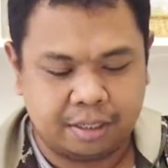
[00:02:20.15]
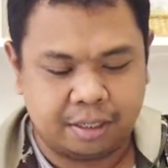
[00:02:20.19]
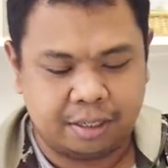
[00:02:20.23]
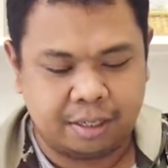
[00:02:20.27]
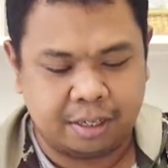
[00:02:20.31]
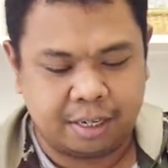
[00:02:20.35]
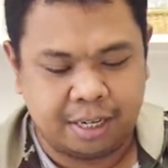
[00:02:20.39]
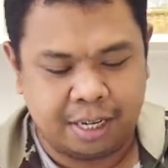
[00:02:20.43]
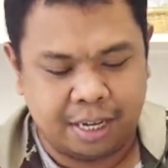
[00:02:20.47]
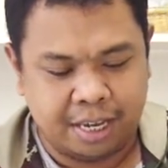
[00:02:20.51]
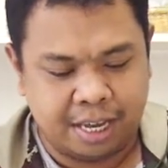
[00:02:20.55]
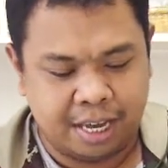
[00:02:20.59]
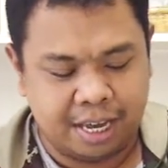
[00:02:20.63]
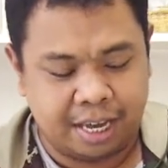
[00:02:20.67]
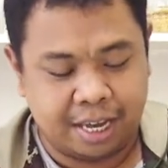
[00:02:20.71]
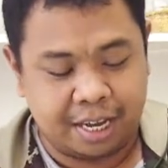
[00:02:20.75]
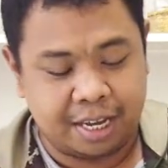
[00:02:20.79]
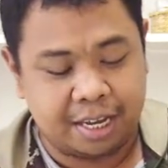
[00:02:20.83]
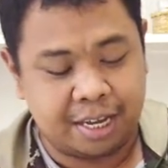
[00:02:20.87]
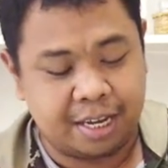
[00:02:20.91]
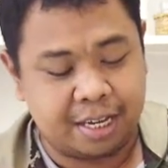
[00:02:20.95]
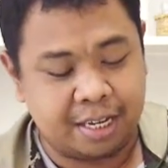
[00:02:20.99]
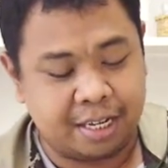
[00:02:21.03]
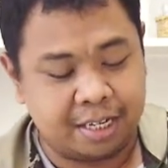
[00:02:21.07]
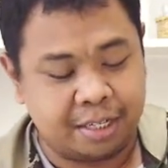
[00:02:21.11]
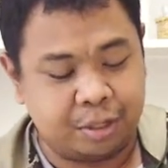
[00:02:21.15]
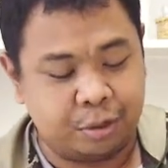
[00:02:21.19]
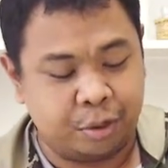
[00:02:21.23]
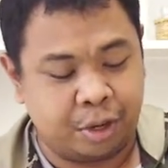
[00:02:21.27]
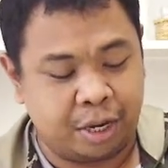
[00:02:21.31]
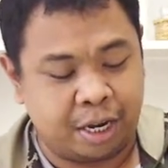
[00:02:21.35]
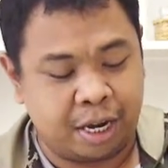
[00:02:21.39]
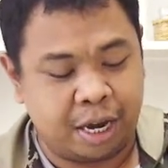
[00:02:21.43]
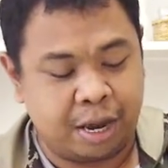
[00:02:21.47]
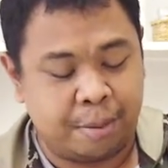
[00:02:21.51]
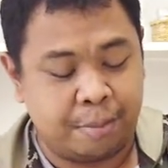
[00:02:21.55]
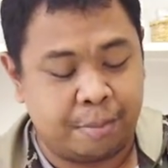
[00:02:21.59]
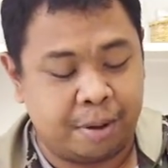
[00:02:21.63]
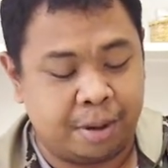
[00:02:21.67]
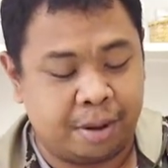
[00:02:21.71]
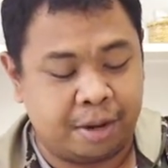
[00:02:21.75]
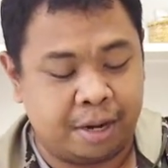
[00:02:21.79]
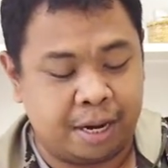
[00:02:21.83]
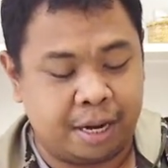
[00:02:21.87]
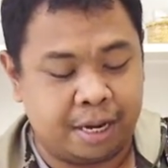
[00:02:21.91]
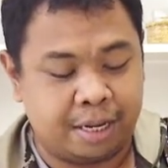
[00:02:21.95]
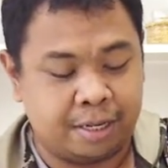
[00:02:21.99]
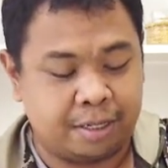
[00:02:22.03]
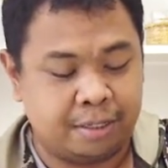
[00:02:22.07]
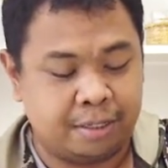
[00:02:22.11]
เฮ้ย สวยงามมานะ